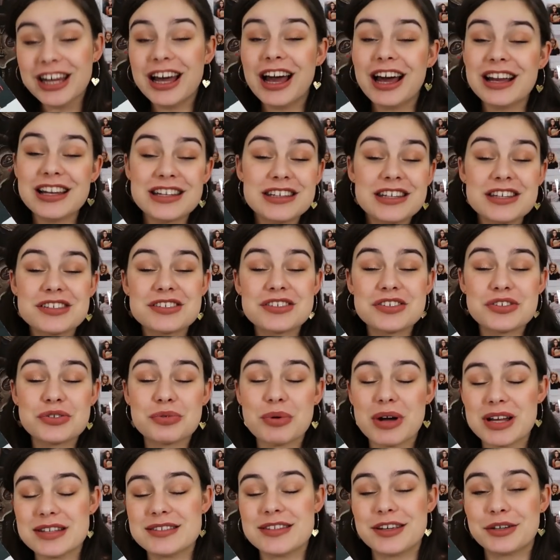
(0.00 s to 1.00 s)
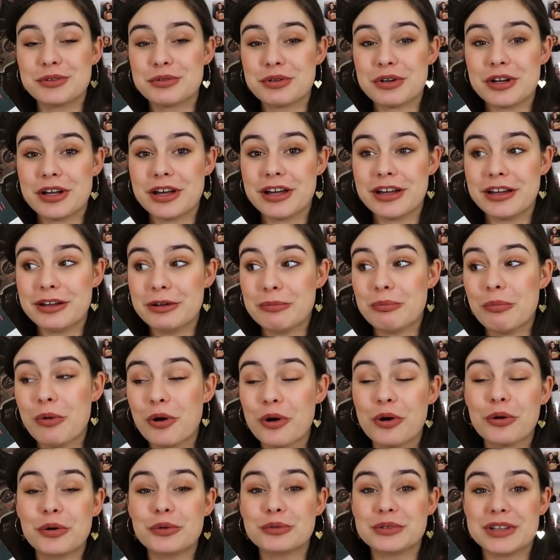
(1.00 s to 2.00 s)
ale też sytuacje, które
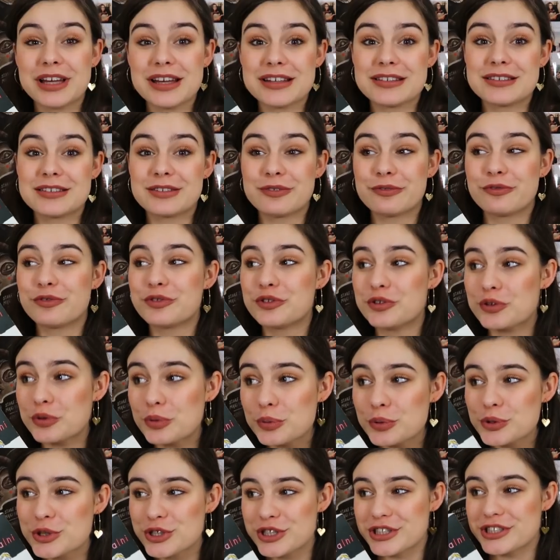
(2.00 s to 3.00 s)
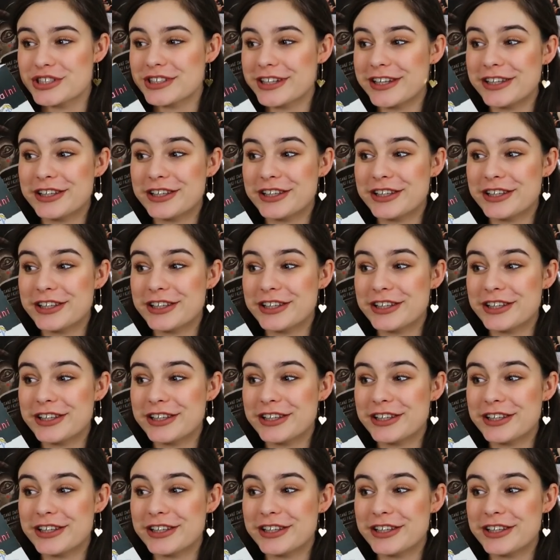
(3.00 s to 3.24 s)
mogą nas wzruszyć.